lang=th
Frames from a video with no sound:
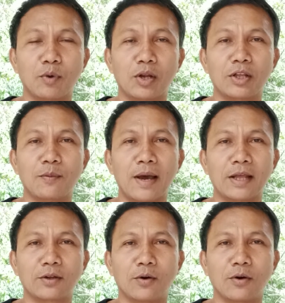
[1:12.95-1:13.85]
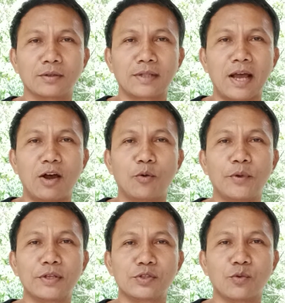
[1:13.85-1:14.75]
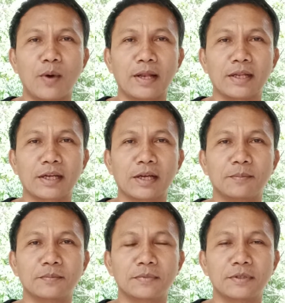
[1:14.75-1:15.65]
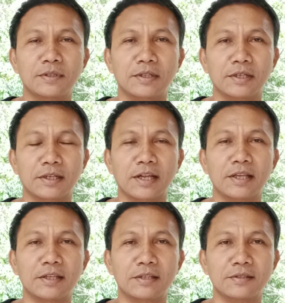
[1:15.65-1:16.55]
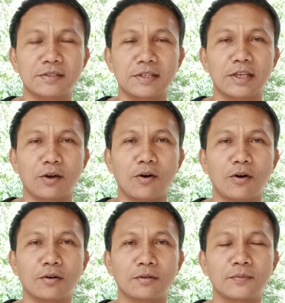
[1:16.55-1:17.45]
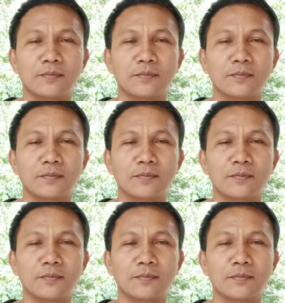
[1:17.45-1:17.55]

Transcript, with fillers: บริวารของท้าวเวสสุวรรณนะครับ หนึ่งในสี่ของ